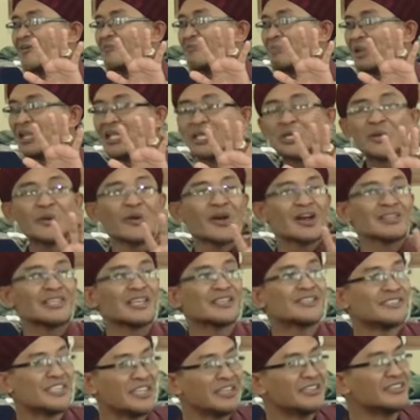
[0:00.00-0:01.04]
Beliau
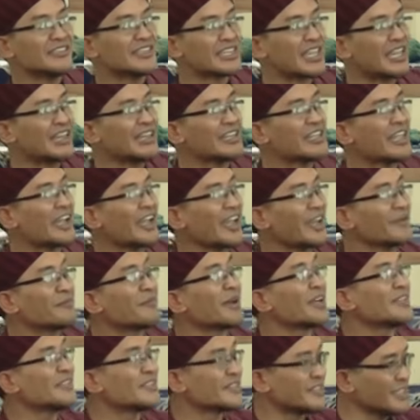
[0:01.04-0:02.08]
adalah jenderalnya
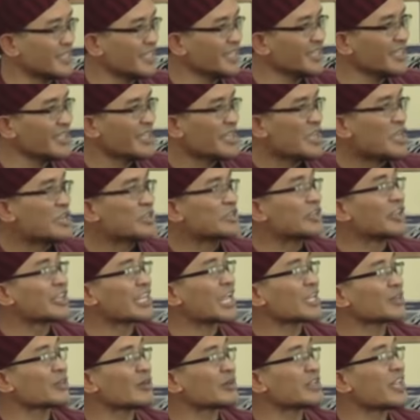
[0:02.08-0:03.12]
MNC,
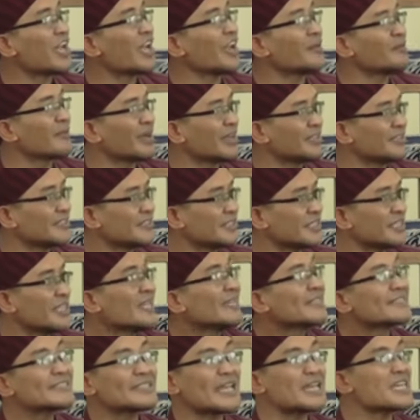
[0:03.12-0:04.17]
direkturnya
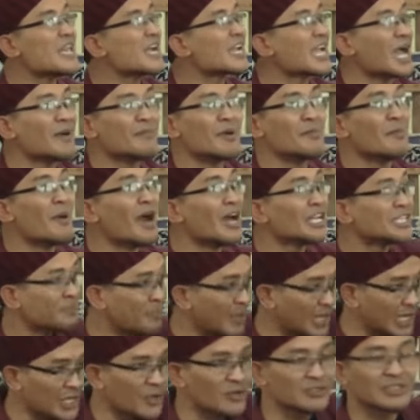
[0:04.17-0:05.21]
MNC. Saya nggak membahas
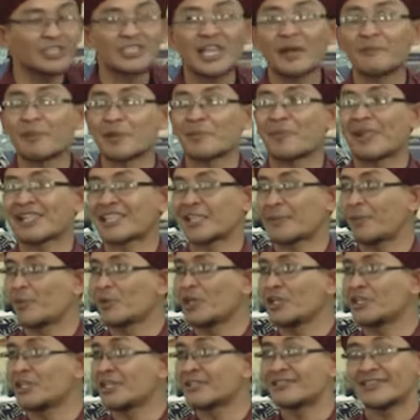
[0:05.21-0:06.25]
beliau tentang berpartai
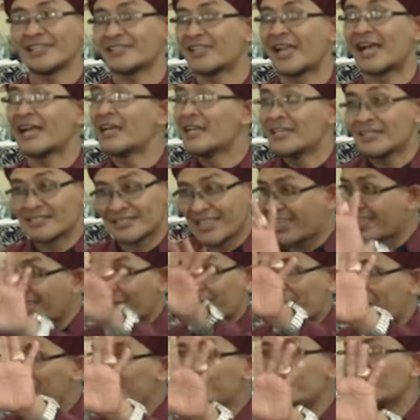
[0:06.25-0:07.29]
politik, tidak. Saya
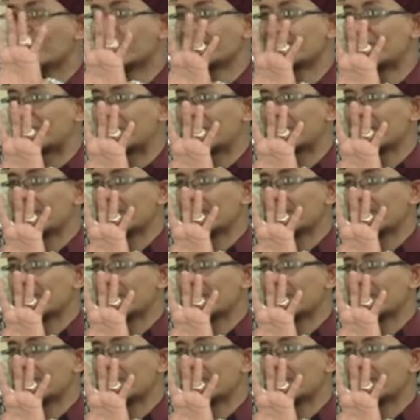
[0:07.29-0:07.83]
nggak bahas politik.